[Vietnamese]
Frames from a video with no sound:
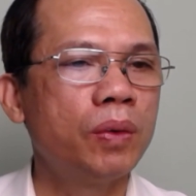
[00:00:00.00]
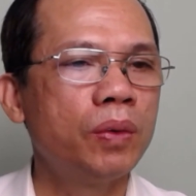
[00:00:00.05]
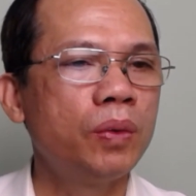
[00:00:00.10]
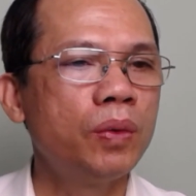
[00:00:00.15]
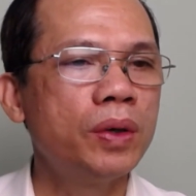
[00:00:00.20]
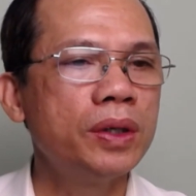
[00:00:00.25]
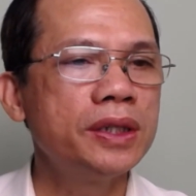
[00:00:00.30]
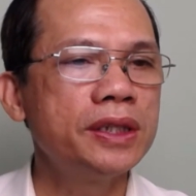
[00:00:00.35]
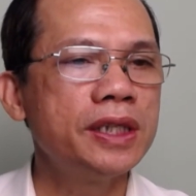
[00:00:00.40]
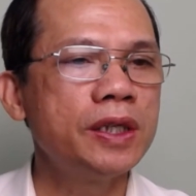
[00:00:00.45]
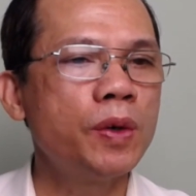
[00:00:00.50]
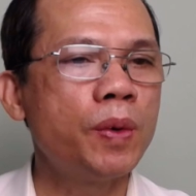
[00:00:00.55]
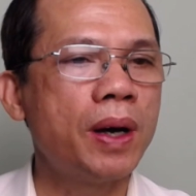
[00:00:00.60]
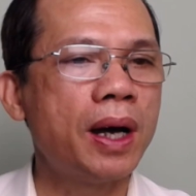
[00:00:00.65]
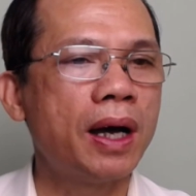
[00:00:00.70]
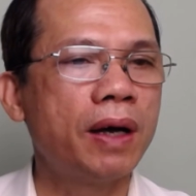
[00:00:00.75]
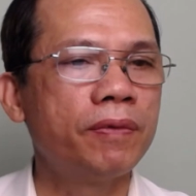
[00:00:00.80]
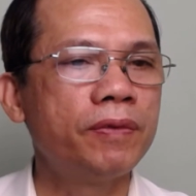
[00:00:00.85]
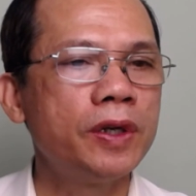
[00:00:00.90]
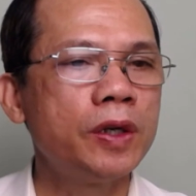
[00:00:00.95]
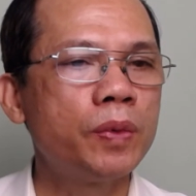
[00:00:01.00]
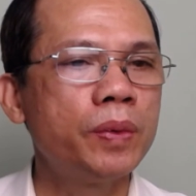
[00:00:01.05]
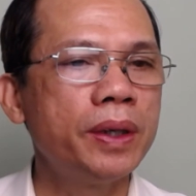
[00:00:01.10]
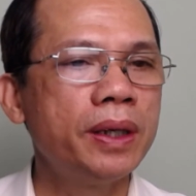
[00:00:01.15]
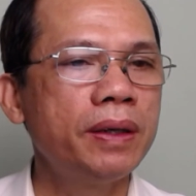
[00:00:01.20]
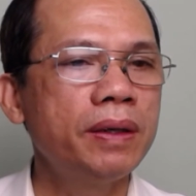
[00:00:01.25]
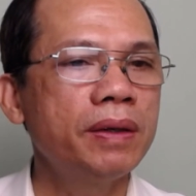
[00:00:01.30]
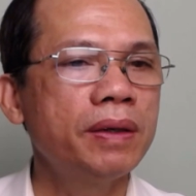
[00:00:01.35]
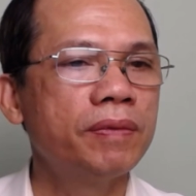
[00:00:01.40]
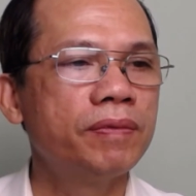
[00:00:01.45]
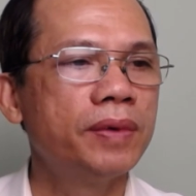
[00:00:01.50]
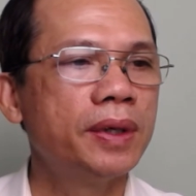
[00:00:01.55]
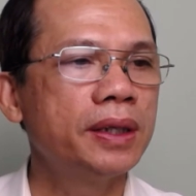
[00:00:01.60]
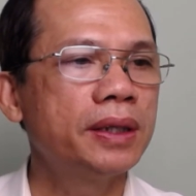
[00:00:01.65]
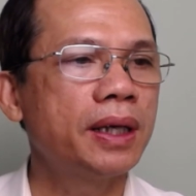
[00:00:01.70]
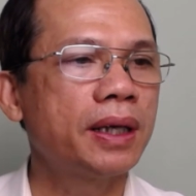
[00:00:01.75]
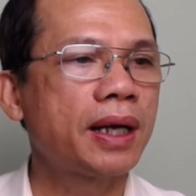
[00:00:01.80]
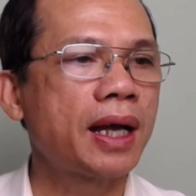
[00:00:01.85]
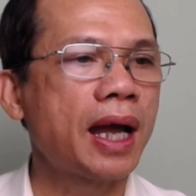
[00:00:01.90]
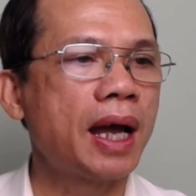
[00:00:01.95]
luôn dĩ hòa vi quý với
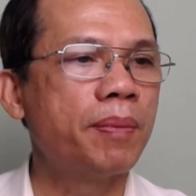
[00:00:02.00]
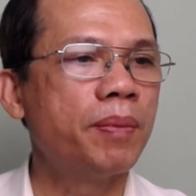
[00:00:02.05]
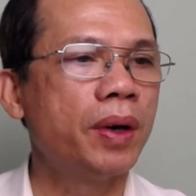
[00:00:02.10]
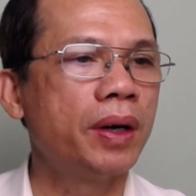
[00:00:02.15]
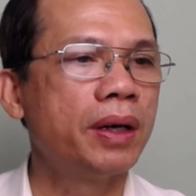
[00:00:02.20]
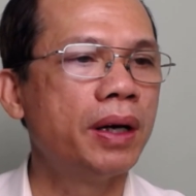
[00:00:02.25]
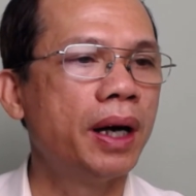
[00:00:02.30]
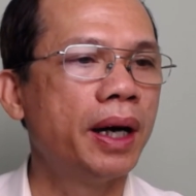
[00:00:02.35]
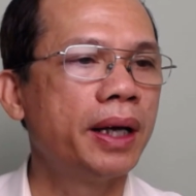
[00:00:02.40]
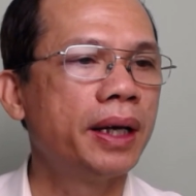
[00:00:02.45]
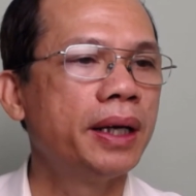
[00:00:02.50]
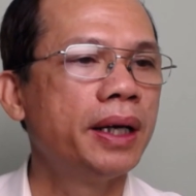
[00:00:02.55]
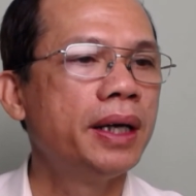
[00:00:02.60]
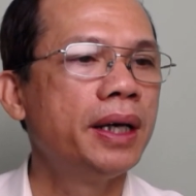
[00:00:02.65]
tất cả mọi người,